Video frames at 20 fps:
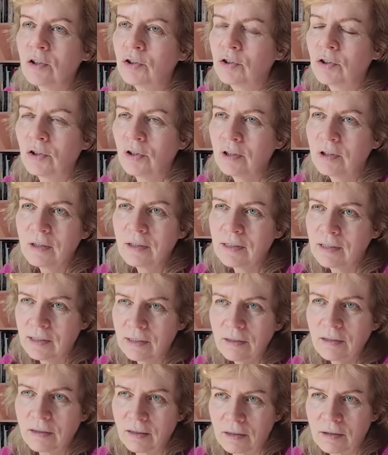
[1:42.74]
Scheunen
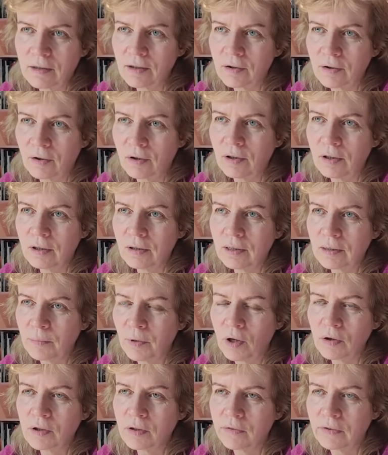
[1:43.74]
sind ganz toll. Da
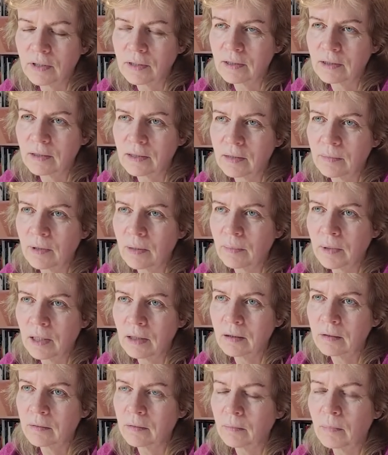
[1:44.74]
mhm. brauchst du fast nichts mehr
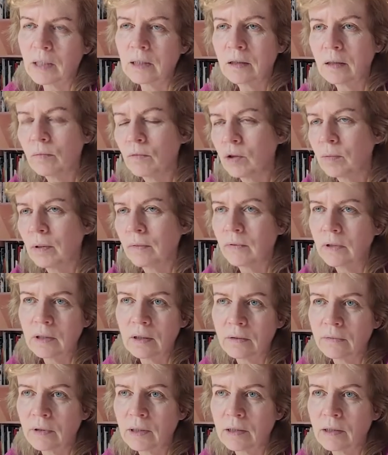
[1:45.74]
machen. Manche mhm. muss man
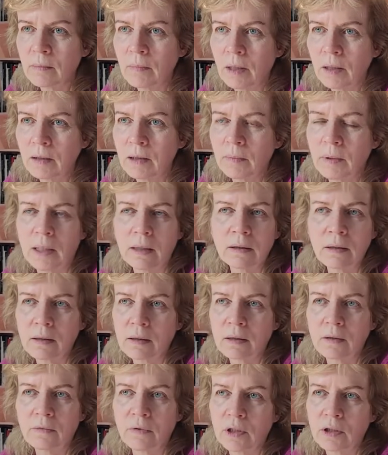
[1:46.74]
winterfest machen, aber
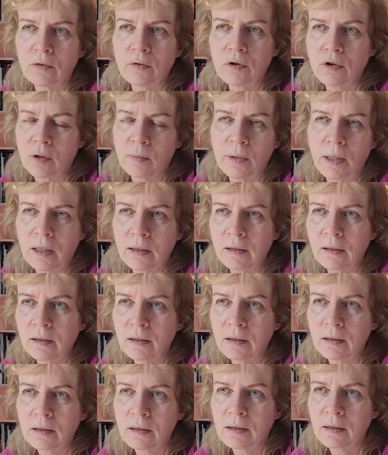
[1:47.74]
andere sind vielleicht nur
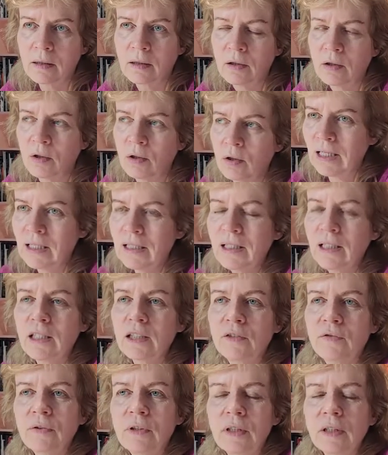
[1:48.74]
Sommerateliers. Mhm. Ja,
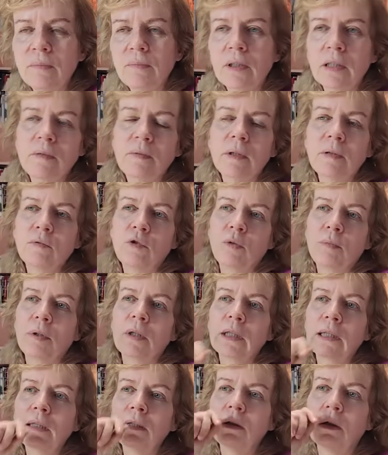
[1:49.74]
ich finde eben das mit dem
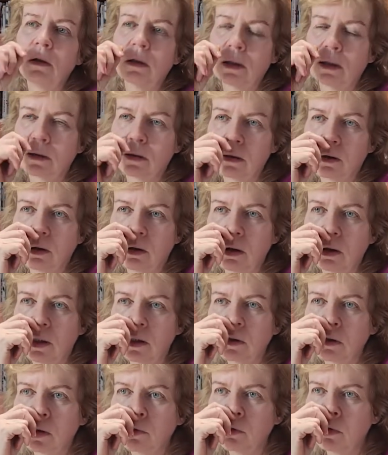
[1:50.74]
Komparieren auch ganz toll.
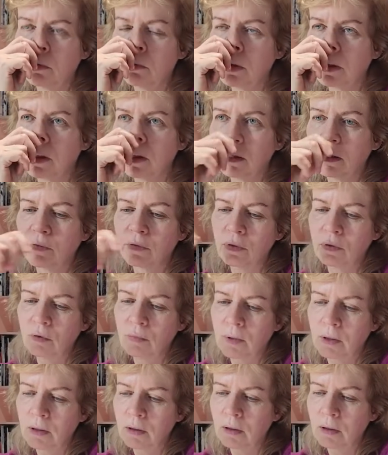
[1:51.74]
Also ich würde mich sehr
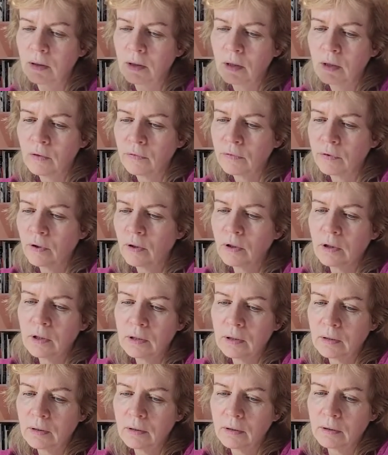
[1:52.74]
darüber
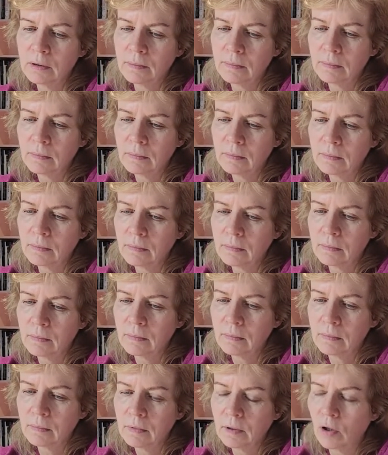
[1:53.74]
freuen,
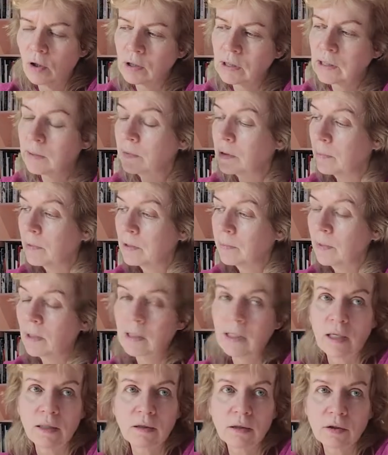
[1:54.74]
ähm, auch es gibt ja manchmal
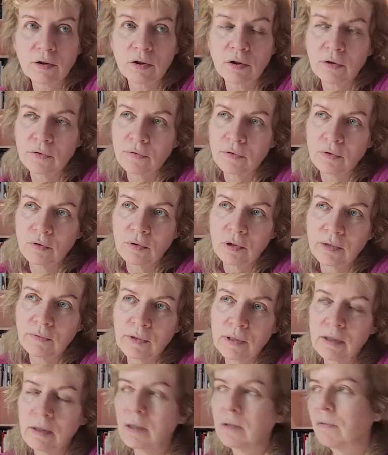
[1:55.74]
kleinere Stiftungen, die mhm.
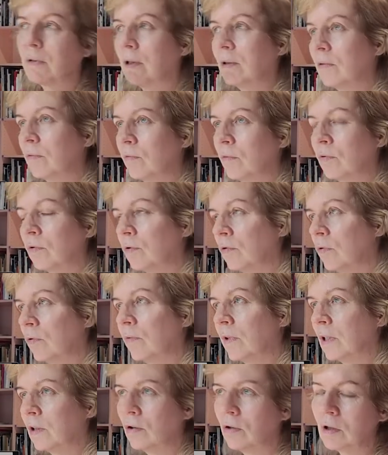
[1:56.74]
wissen nicht, mhm. wo
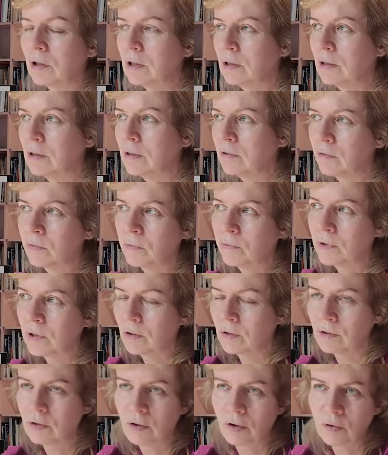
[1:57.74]
tun wir denn heute diese
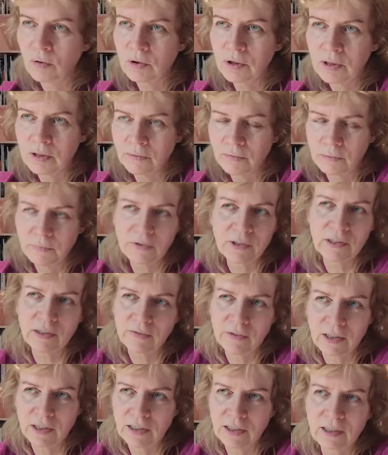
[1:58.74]
5000 Euro hin, mhm.
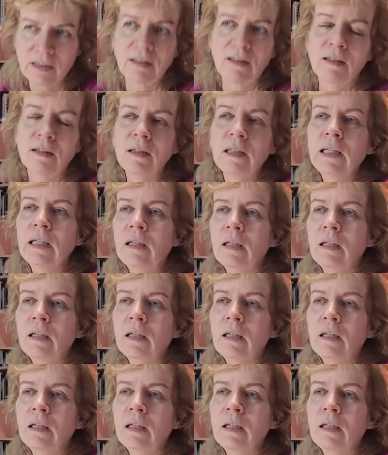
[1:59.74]
wissen wir nicht. Ne?